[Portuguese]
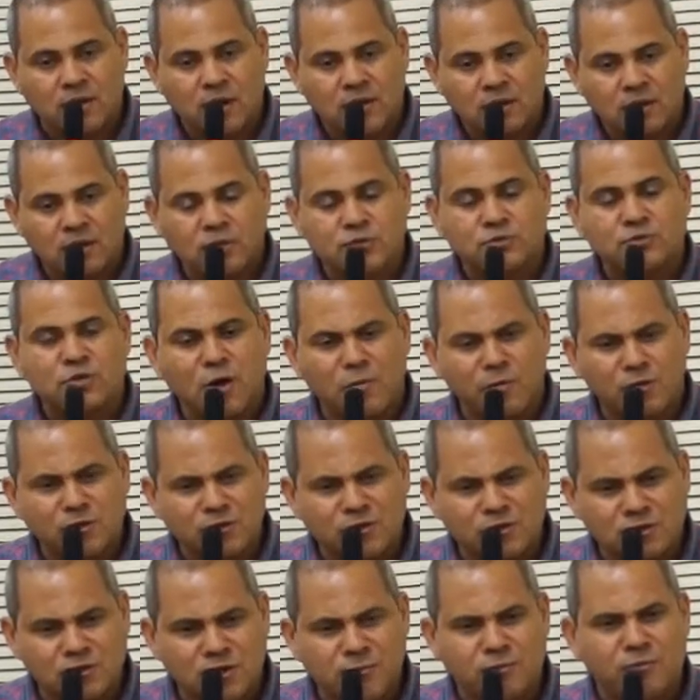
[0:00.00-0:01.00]
não só o
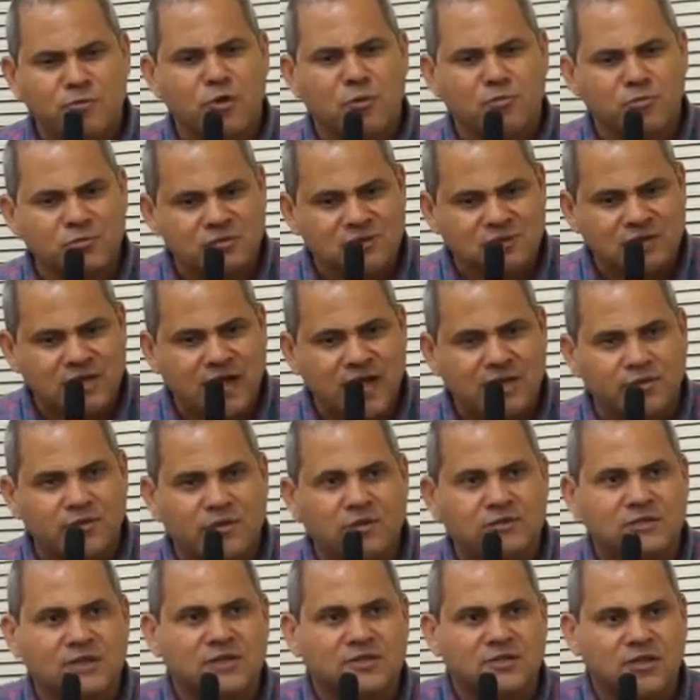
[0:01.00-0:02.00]
município como o estado que
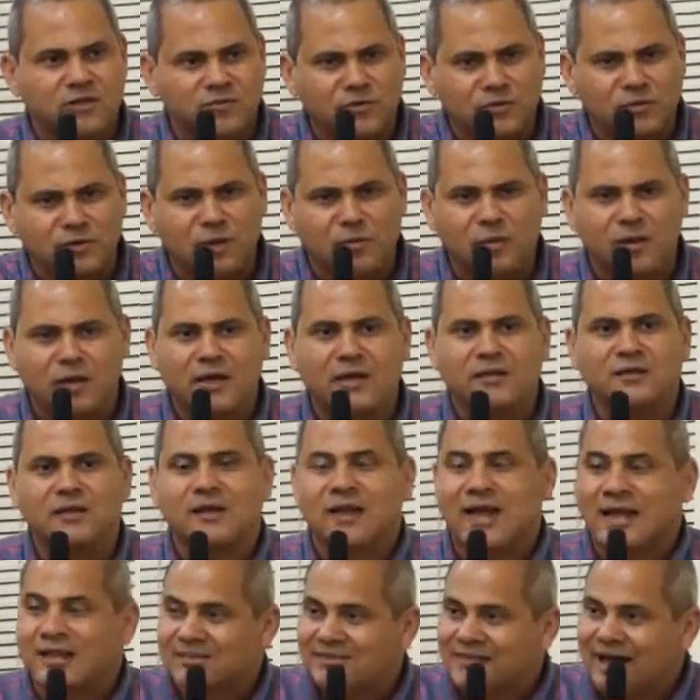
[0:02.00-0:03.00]
está servindo a merenda
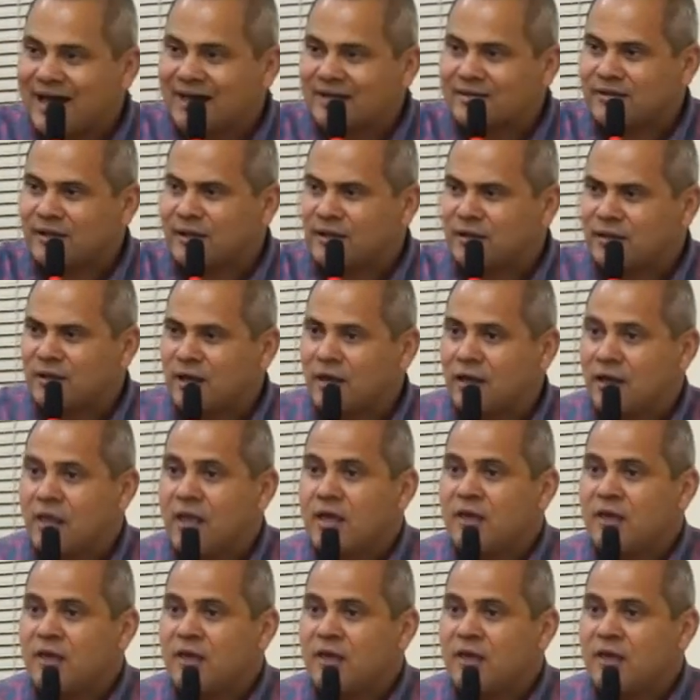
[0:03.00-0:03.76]
enlatada aí, né,